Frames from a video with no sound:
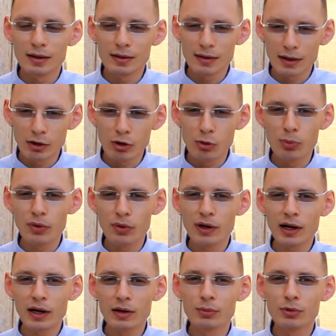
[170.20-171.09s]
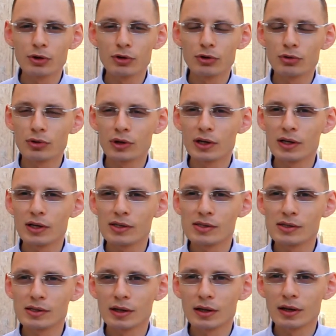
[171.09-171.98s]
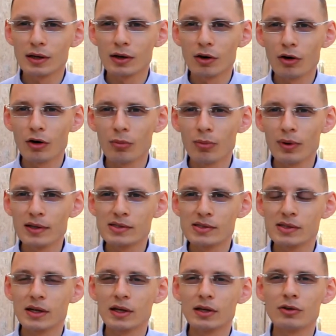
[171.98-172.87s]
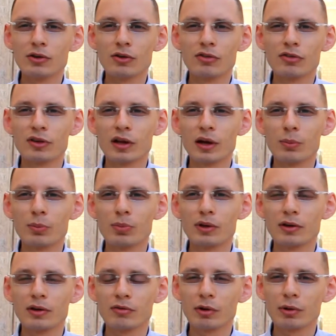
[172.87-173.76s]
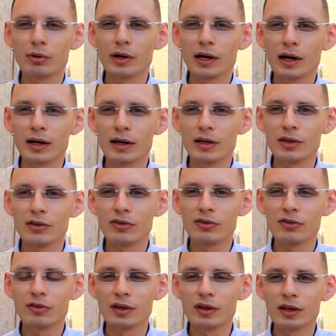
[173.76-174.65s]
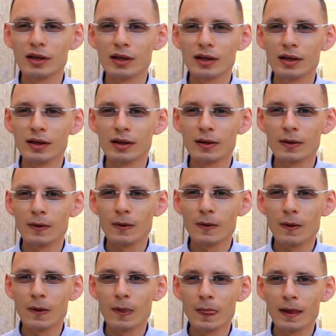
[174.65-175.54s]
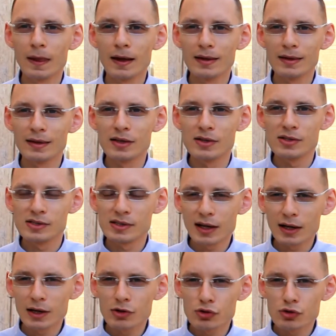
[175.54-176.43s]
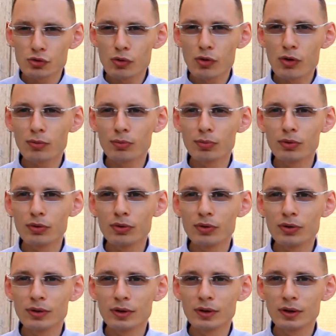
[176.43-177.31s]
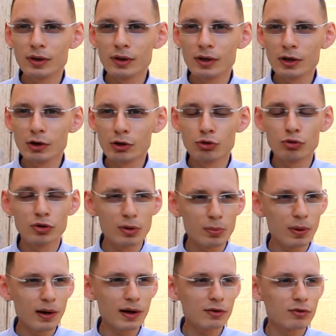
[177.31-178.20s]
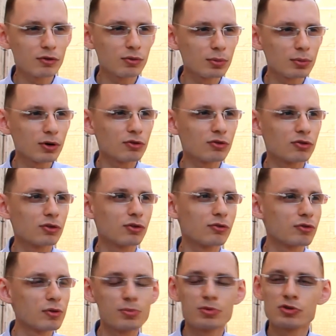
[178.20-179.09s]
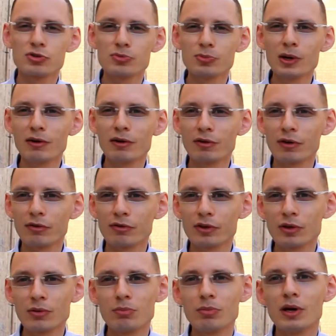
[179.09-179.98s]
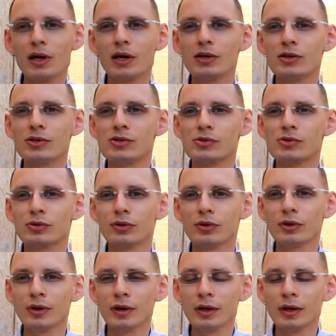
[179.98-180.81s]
tego pokarmu, który jest obecne i dostępne w Eucharystii. Ten znak żłobu który bardzo mocno wybrzmiewa w tym miejscu,